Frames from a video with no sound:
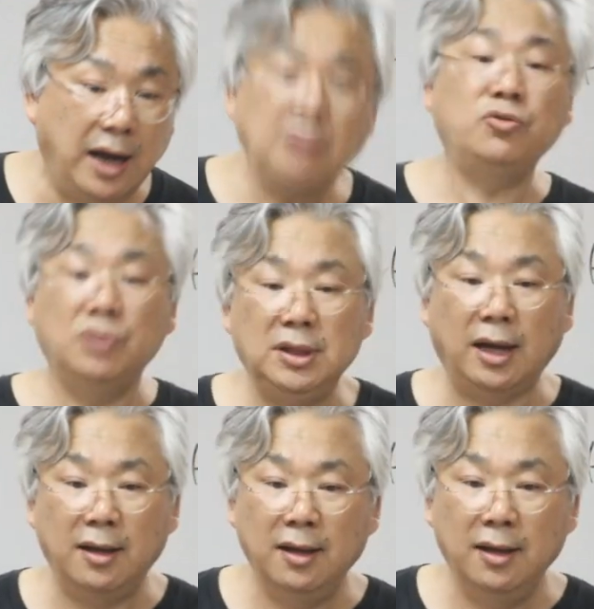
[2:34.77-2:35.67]
할 수
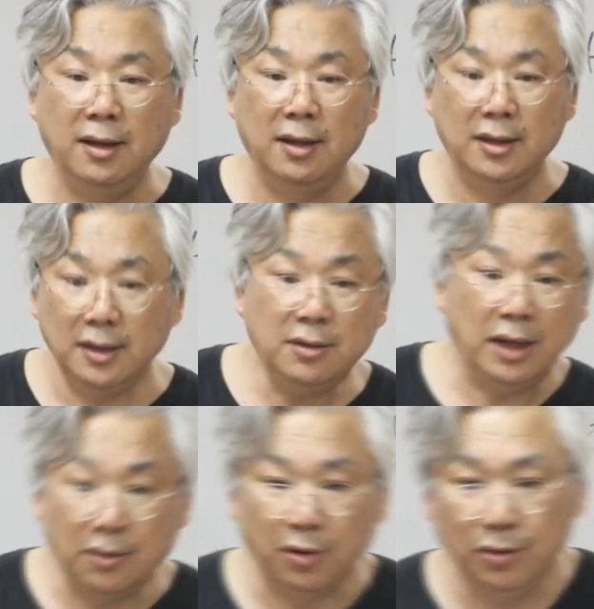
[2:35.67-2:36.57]
있다.
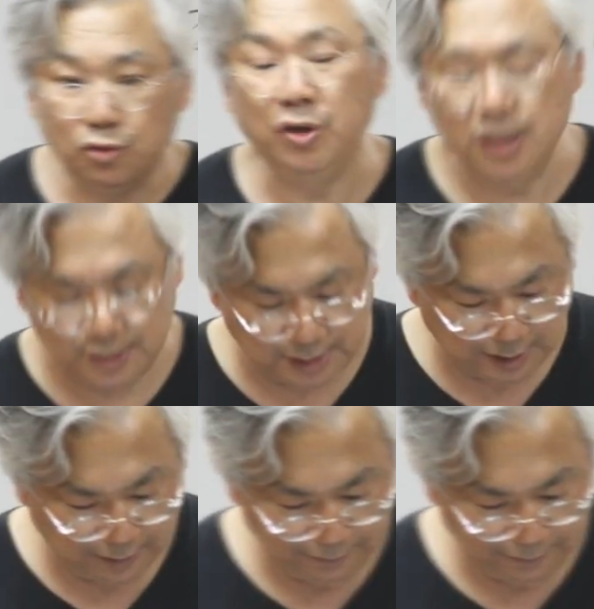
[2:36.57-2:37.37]
이거예요. 주인의식.